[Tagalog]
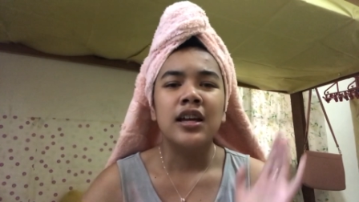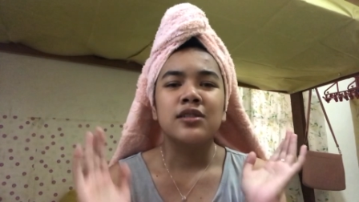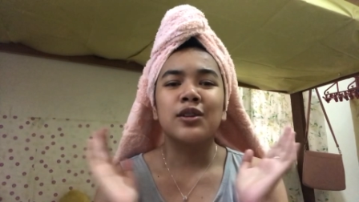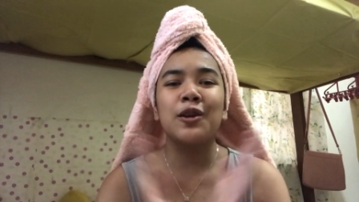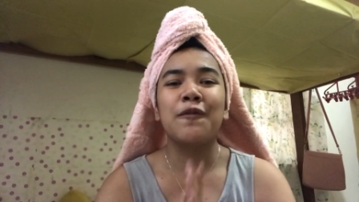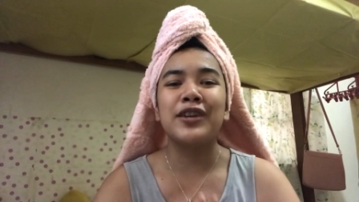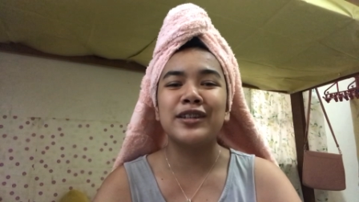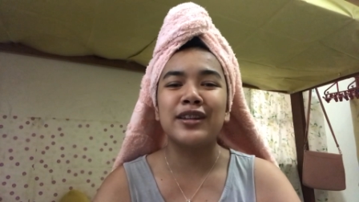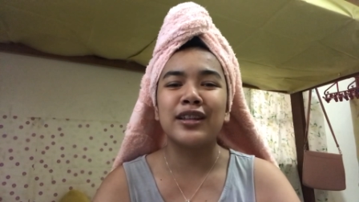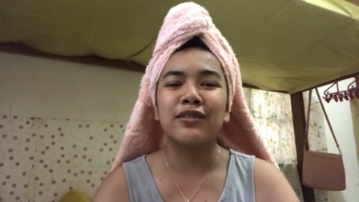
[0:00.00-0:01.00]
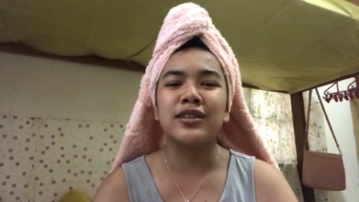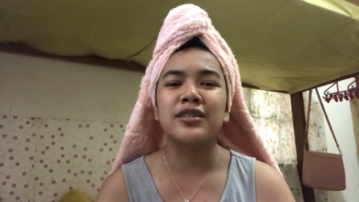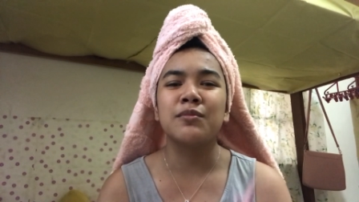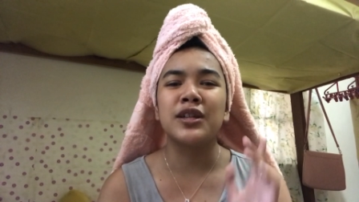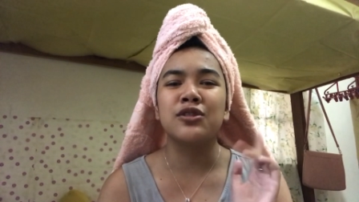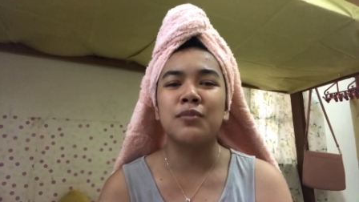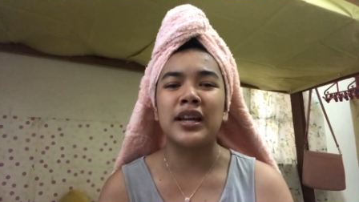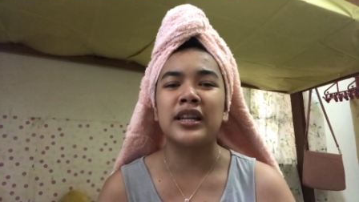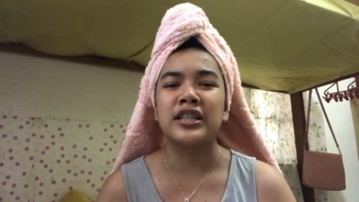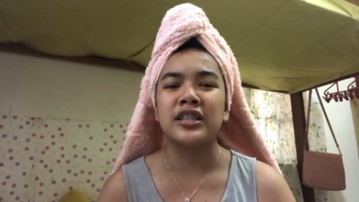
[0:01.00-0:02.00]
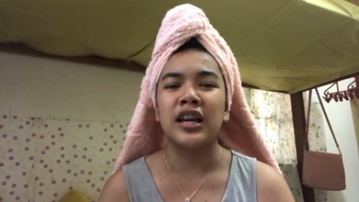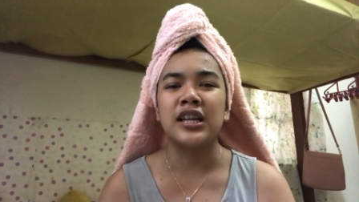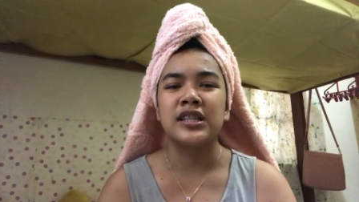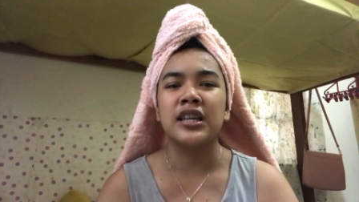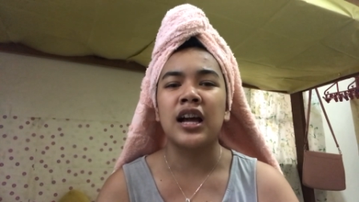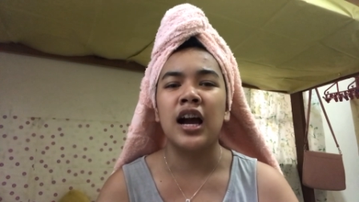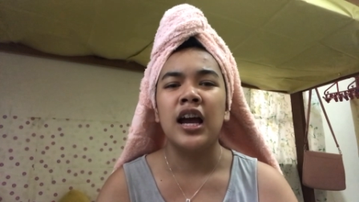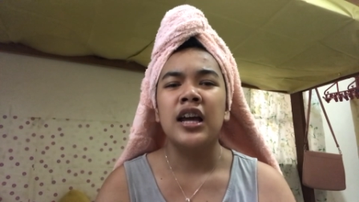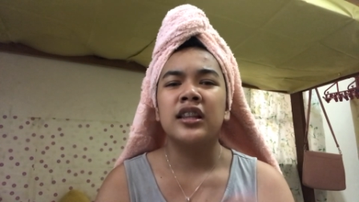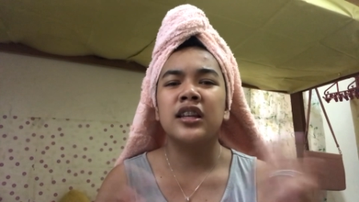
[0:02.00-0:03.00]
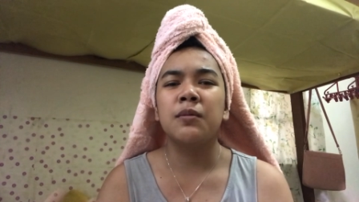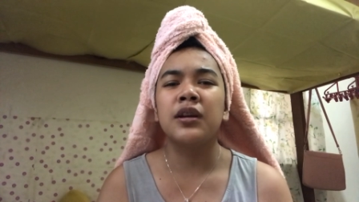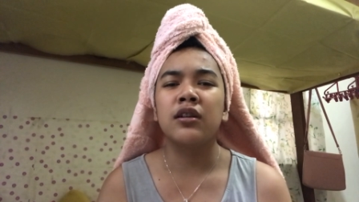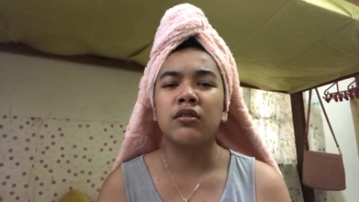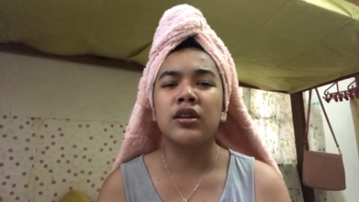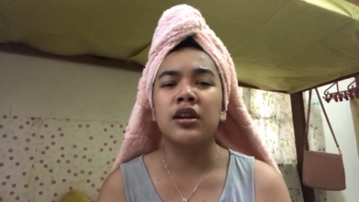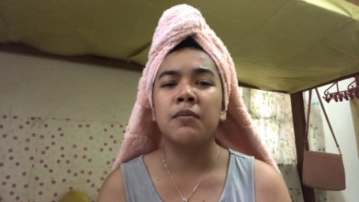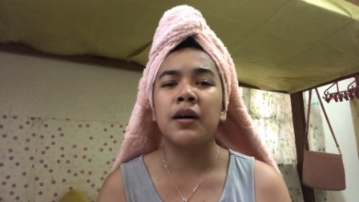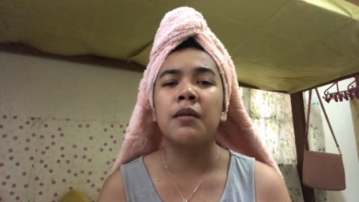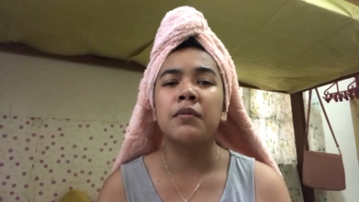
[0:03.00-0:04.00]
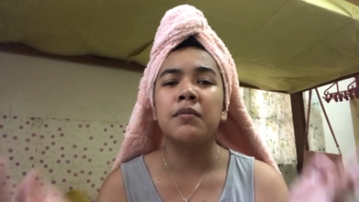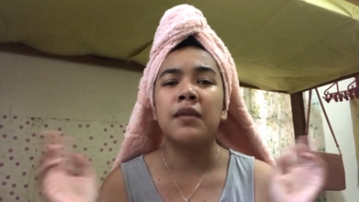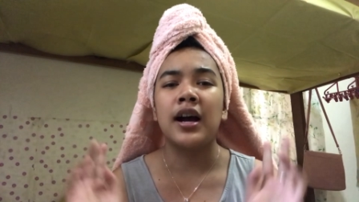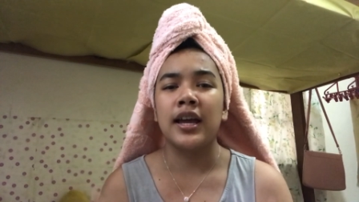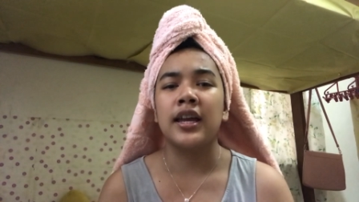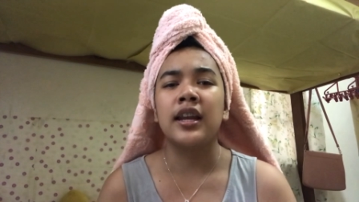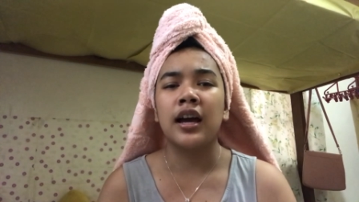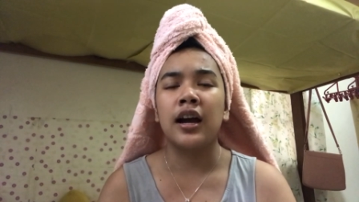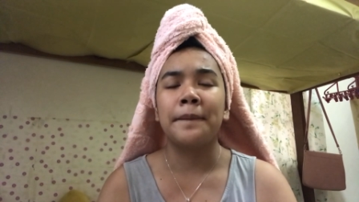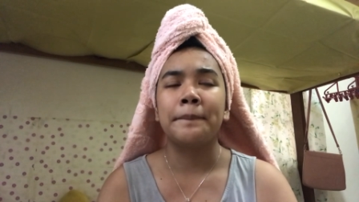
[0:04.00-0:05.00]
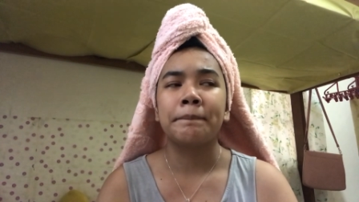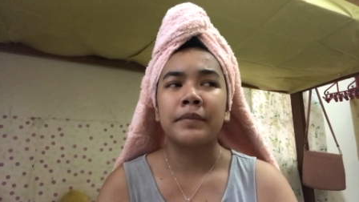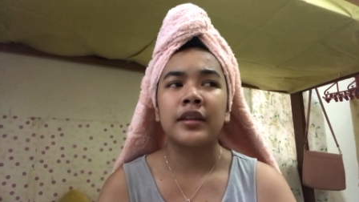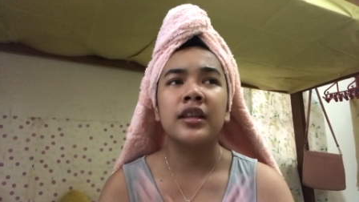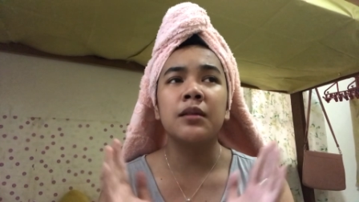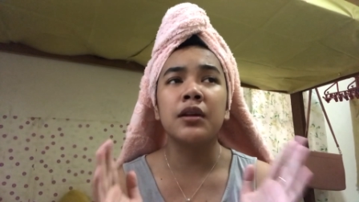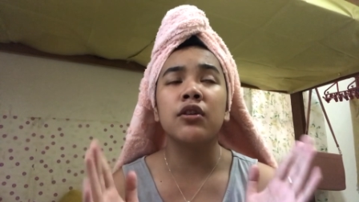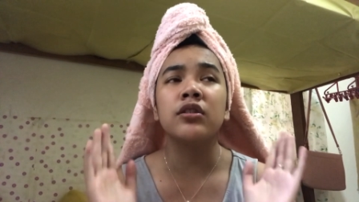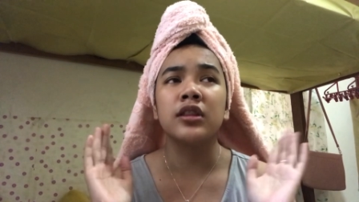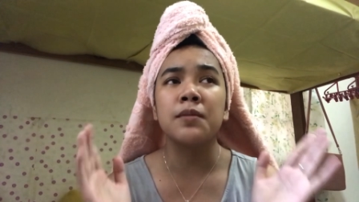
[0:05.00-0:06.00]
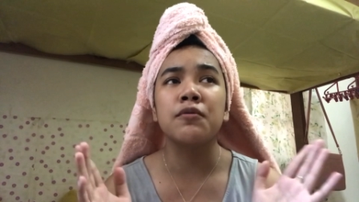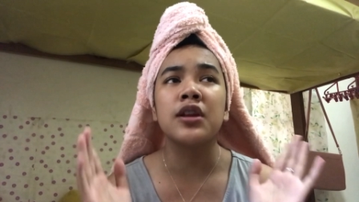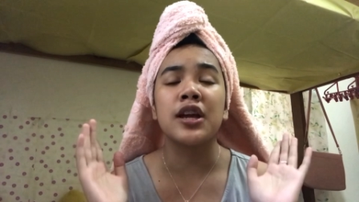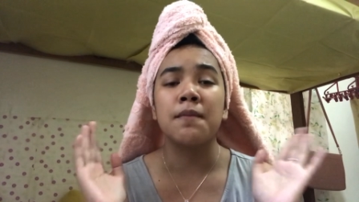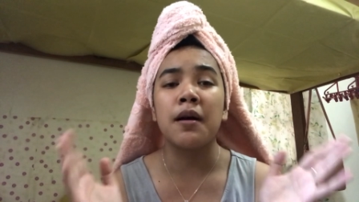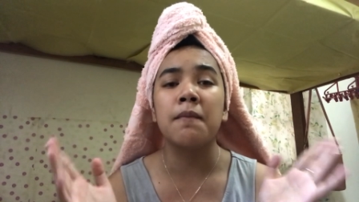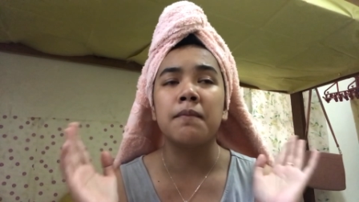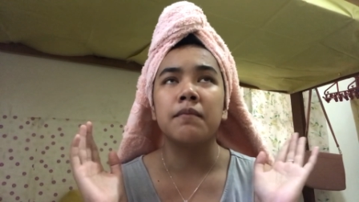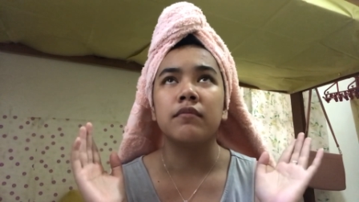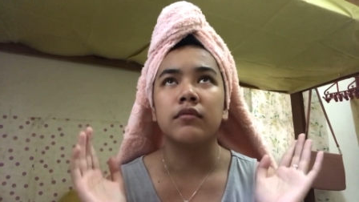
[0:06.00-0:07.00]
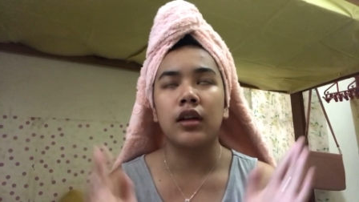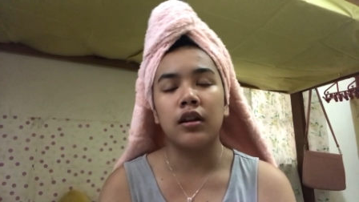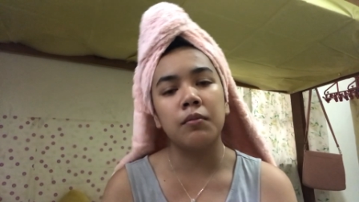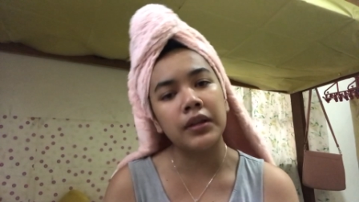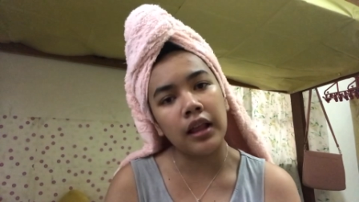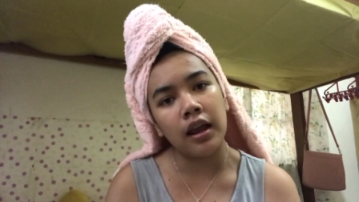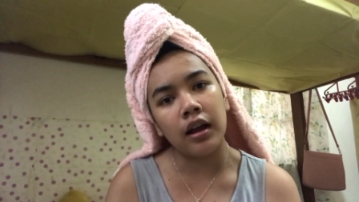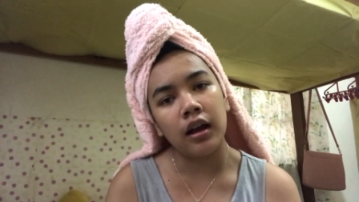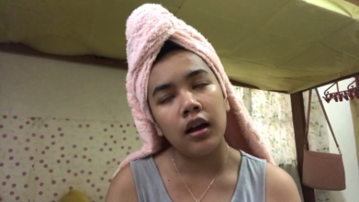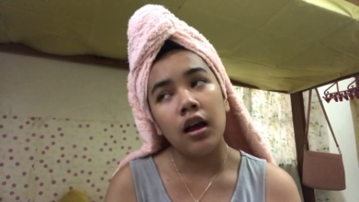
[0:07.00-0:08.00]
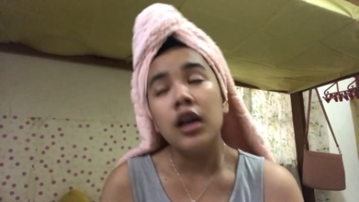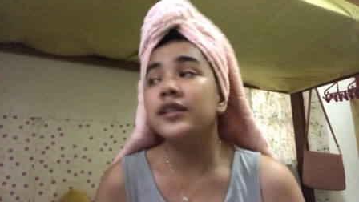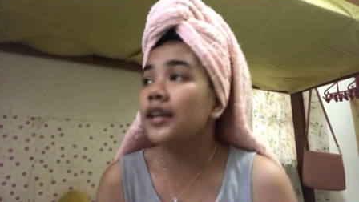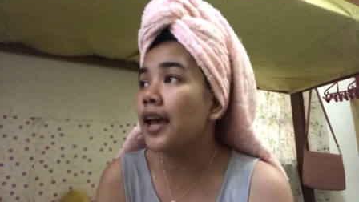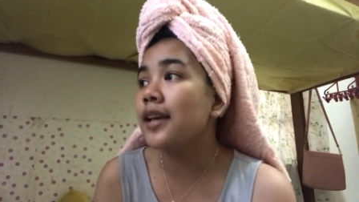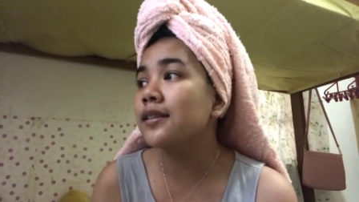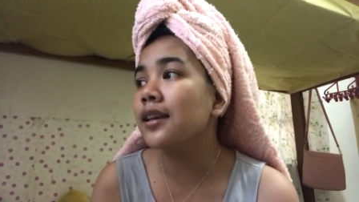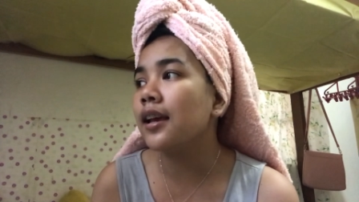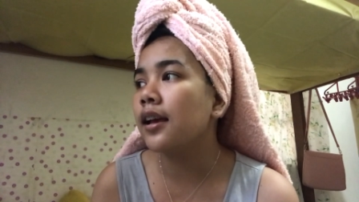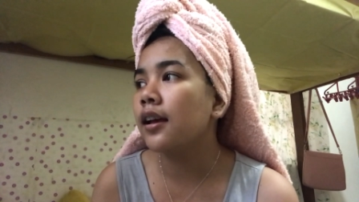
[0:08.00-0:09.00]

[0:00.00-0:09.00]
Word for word: So, itong video na to is medyo maikli siya kasi nga, hindi naman ako yung ibang babae na hindi naman ako yung tipo ng ibang, ano ba talaga? Sige, sige.